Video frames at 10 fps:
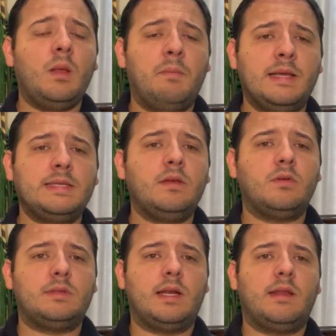vas a
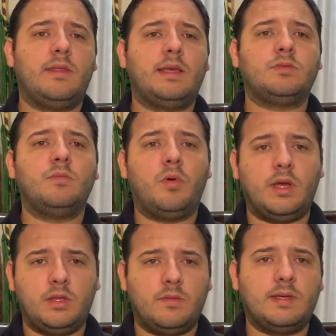encontrar decks un
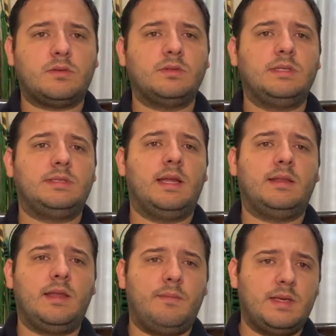poquito más
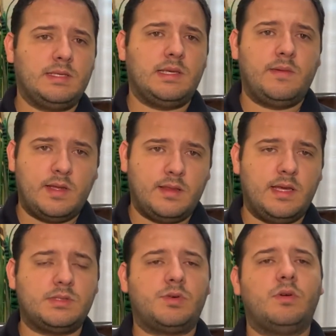consistente, empiezas a ver
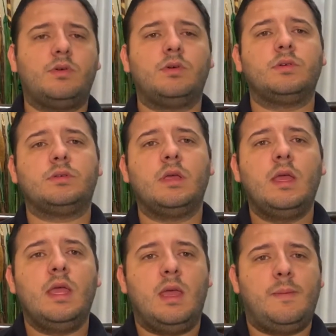decks rojos,
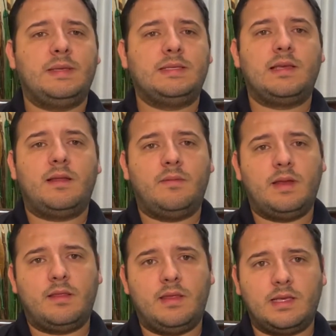empiezas a
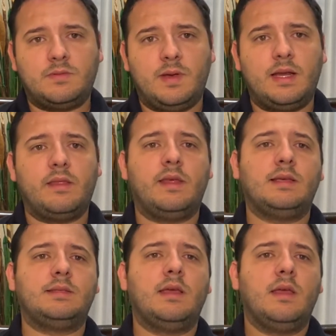ver decks
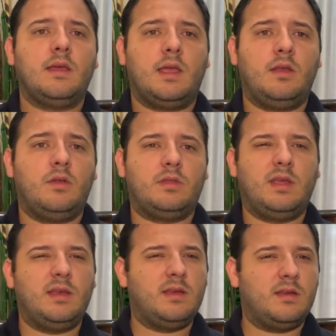verdes que no
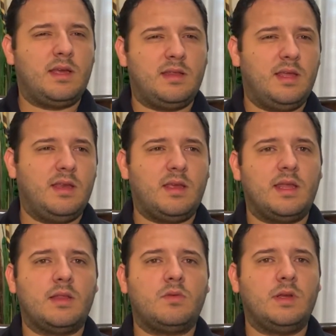tienen, que tienen
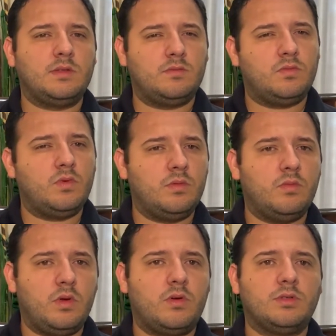criaturas muy
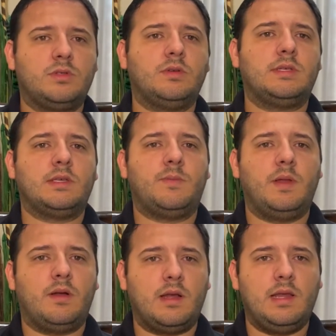muy costosas,
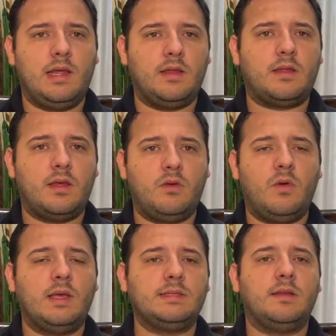pero en realidad que
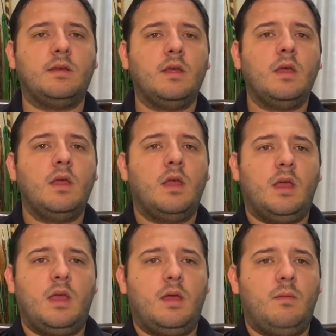no hacen
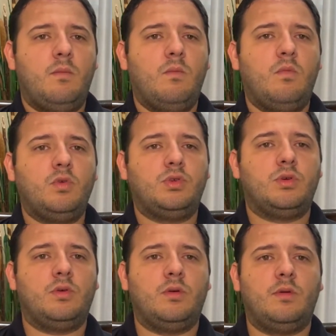eh,
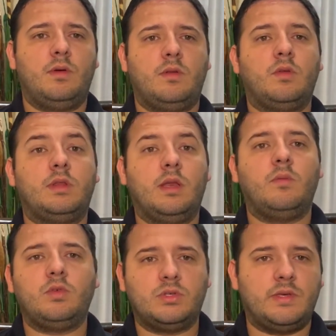mucho, no tienen
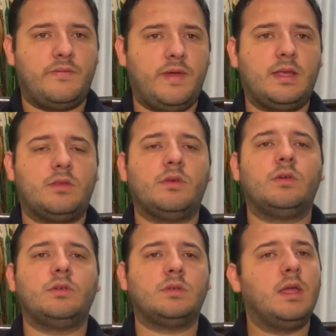muchos
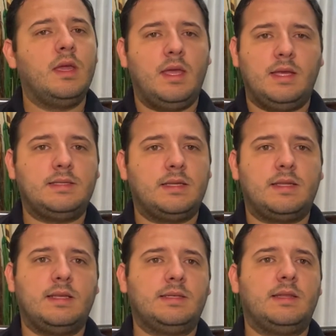efectos,
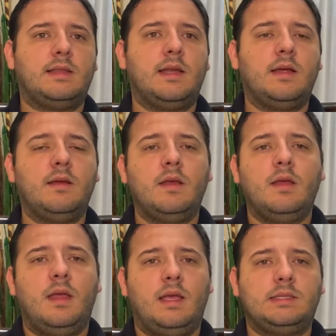etcétera, etcétera.
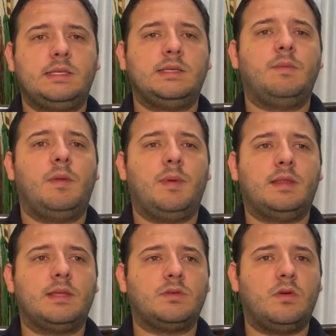Este,
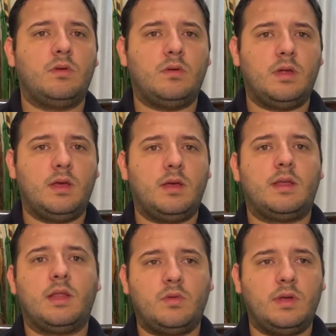simplemente son ah,
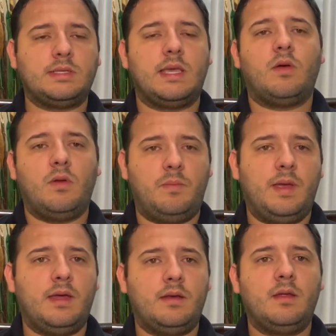criaturas que
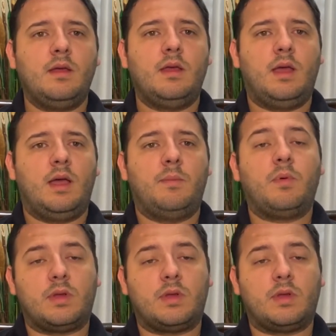golpean ah,